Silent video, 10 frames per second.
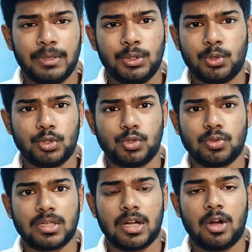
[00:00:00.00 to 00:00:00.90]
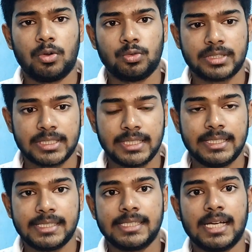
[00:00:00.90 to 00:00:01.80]
कंप्लीट हो चुका है और
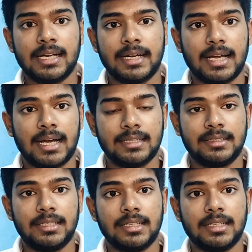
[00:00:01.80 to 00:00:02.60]
उससे नीचे अगर